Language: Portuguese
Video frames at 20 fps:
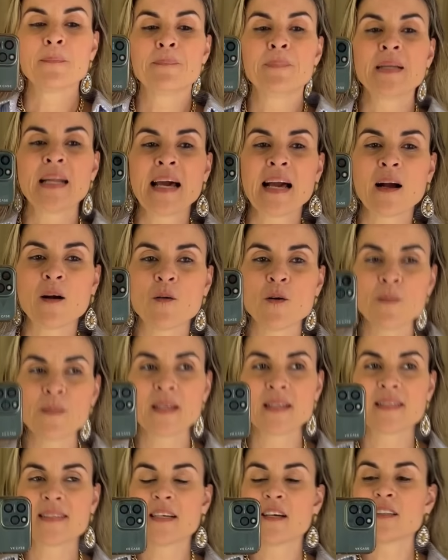Pra
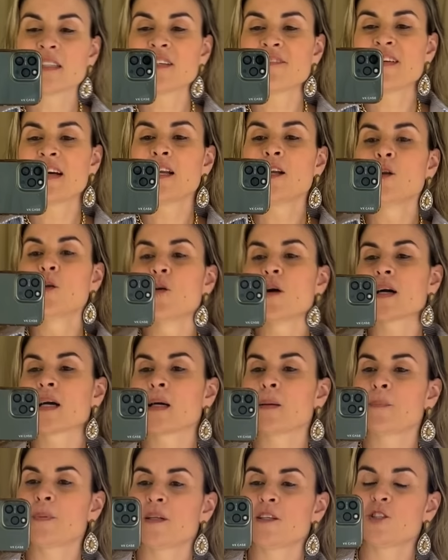começar, eu tava
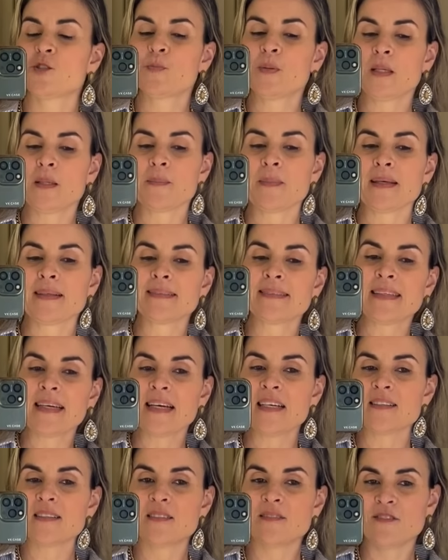louca pra
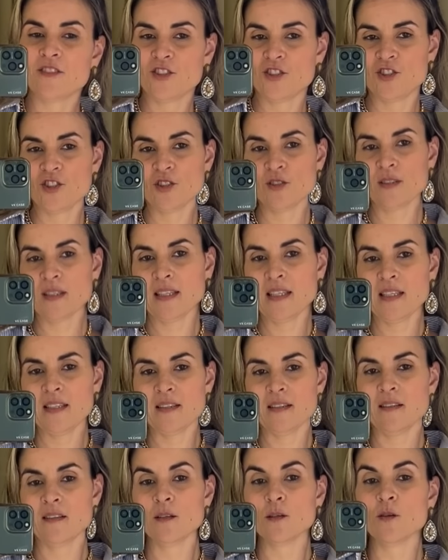experimentar esse vestido
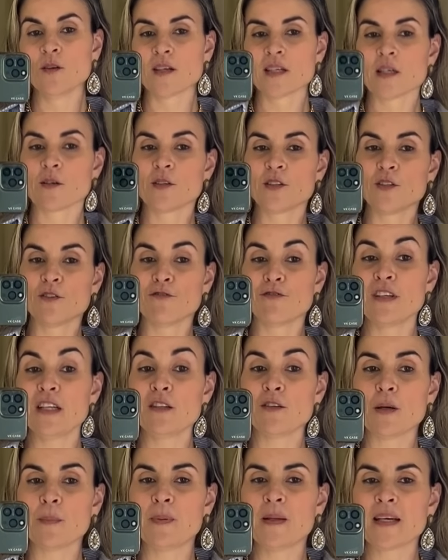aqui. Louca. Quando eu vi
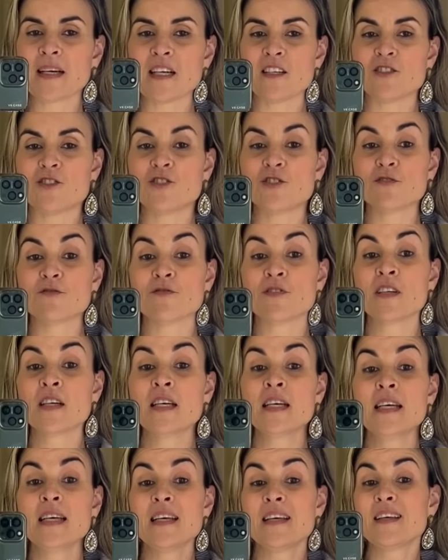ele no aplicativo,
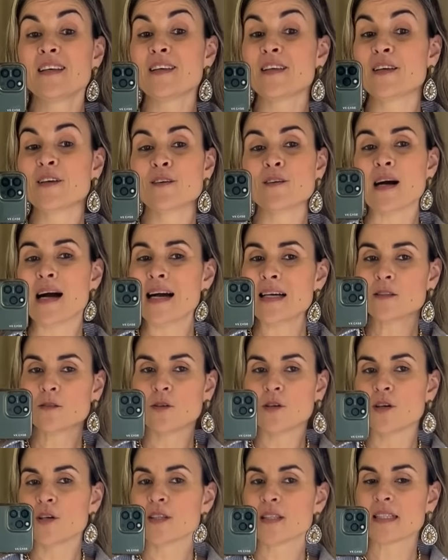eu
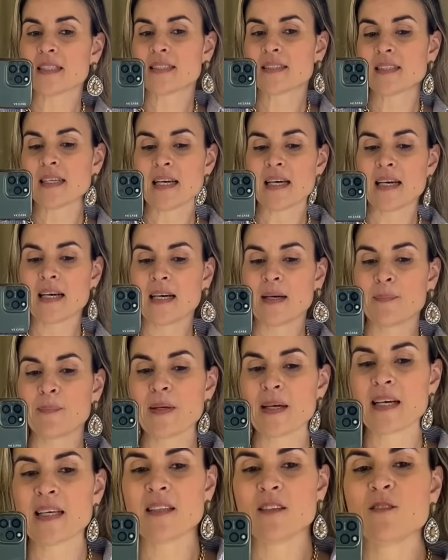adoro essa
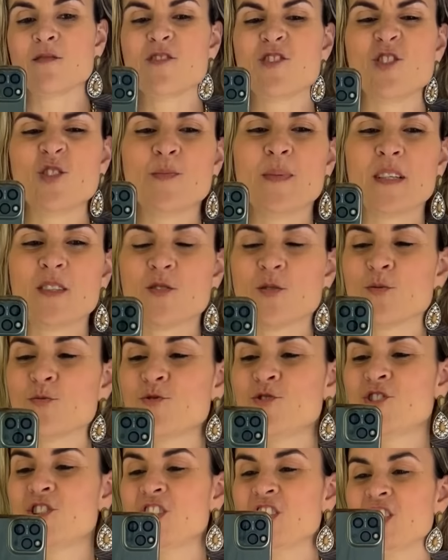pegada do vestido mais
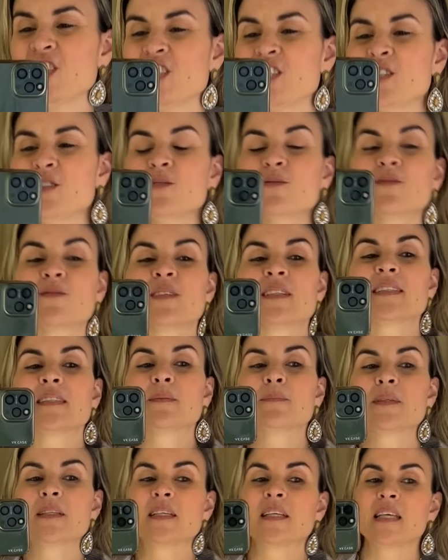soltinho, com essa
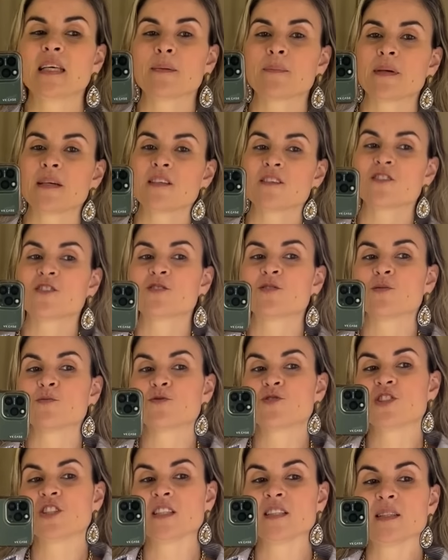manguinha mais
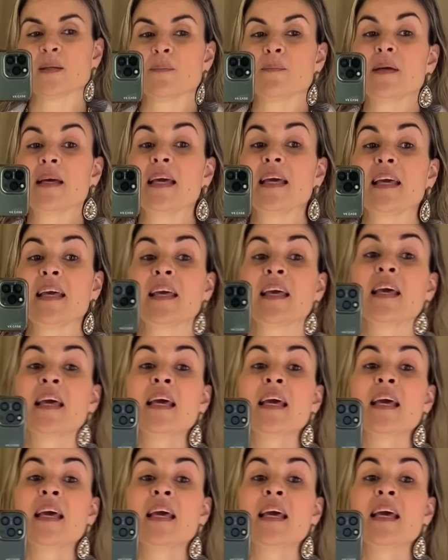soltinha também.